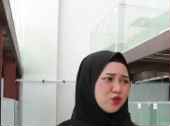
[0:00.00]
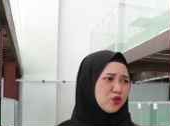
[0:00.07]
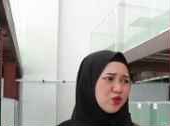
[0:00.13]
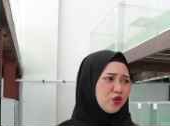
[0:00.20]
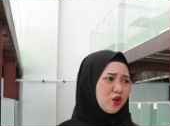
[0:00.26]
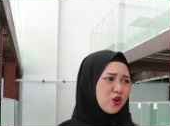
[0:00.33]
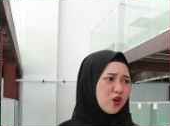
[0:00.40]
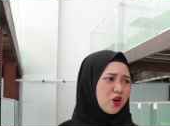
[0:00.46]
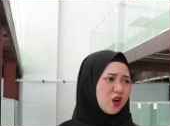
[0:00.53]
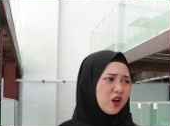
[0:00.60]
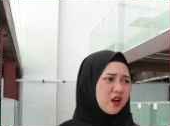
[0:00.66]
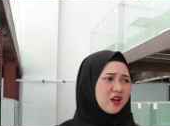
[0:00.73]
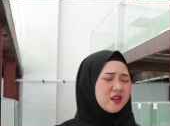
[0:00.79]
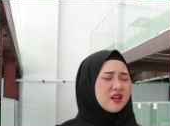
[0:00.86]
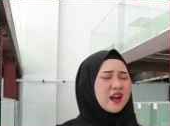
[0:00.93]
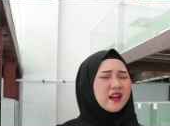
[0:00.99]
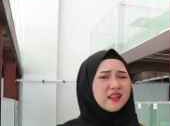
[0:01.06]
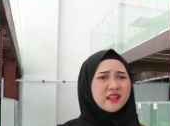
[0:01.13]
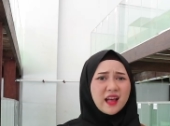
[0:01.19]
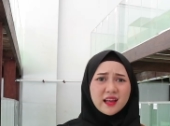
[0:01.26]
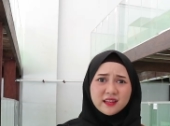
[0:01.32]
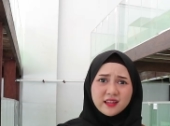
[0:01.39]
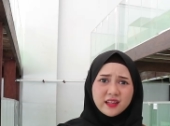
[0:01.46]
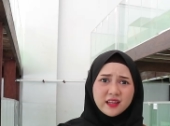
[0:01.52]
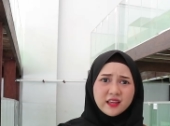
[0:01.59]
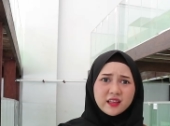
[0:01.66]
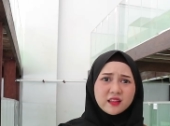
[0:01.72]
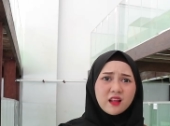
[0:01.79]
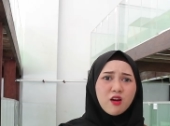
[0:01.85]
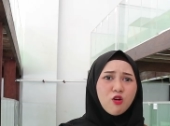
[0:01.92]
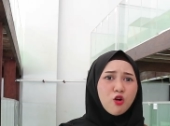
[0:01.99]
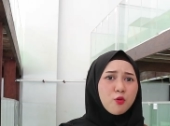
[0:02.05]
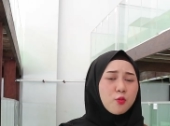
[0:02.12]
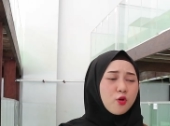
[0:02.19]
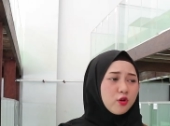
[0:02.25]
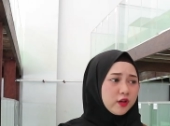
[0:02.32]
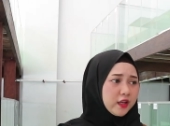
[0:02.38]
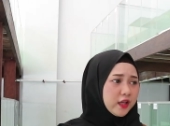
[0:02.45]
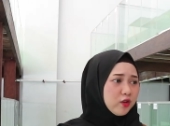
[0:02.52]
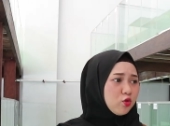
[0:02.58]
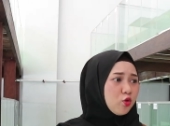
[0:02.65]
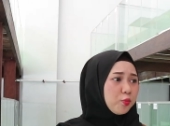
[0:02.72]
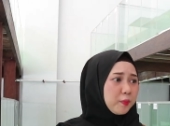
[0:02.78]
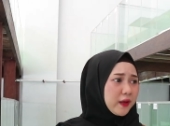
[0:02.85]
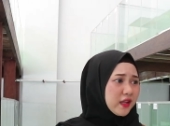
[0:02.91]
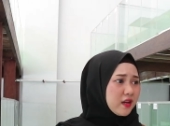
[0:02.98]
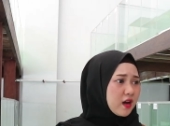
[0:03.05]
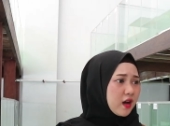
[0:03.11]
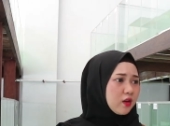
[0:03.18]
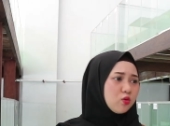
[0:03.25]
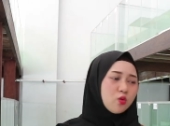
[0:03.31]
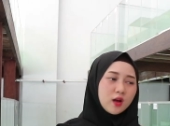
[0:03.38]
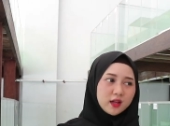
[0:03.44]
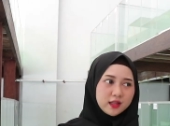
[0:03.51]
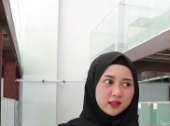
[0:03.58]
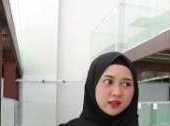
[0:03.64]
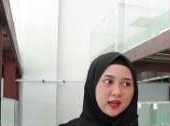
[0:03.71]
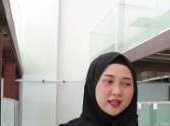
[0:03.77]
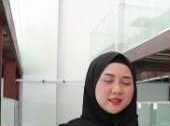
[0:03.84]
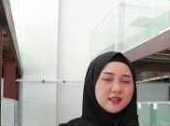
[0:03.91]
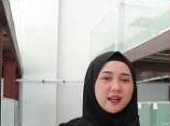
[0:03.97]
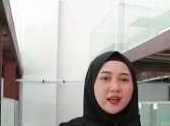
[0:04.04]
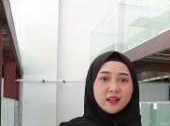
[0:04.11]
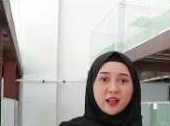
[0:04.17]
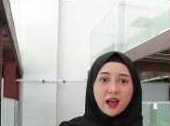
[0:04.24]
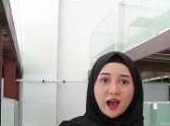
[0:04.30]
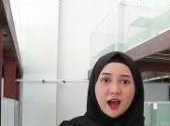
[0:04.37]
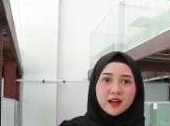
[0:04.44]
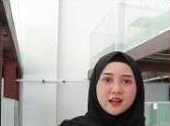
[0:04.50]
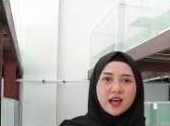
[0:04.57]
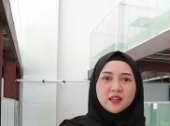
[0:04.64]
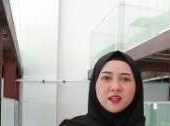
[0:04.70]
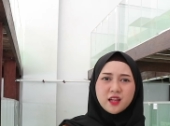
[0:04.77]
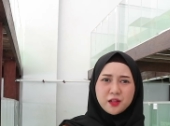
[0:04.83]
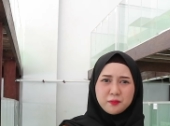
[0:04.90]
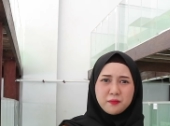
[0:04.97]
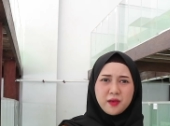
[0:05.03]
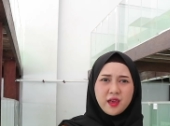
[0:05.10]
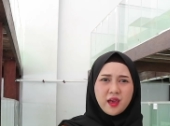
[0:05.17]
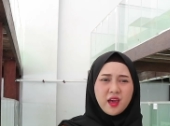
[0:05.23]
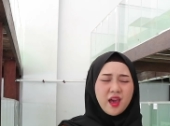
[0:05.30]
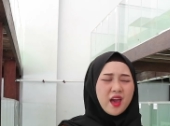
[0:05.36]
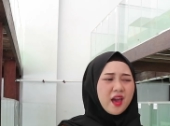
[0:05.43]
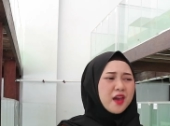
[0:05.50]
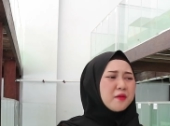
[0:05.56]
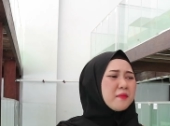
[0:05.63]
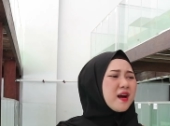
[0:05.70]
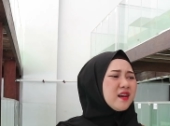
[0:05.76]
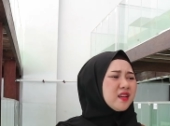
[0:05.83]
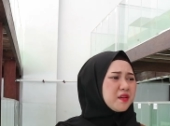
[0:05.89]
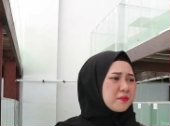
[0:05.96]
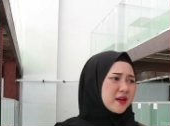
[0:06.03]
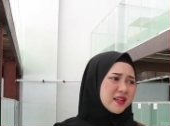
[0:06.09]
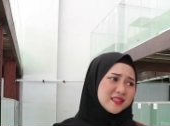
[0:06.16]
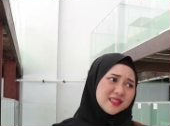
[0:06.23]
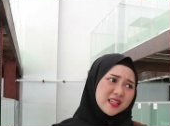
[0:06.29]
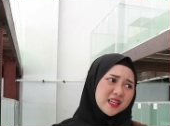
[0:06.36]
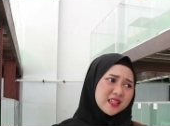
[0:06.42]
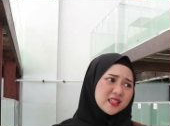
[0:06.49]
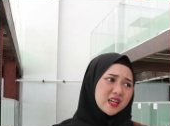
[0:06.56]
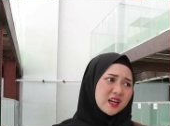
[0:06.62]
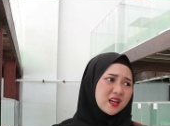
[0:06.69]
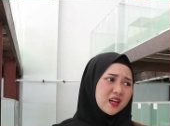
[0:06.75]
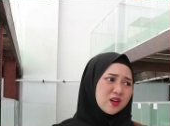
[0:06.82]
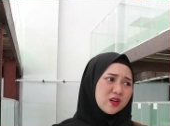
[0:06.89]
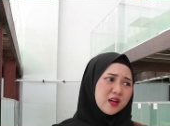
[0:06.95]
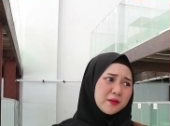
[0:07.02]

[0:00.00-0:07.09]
Tunggu, tunggu, tunggu. Dari tadi kita ngomongin gupi dengan kualitas grade A dan grade B. Emang gimana sih cara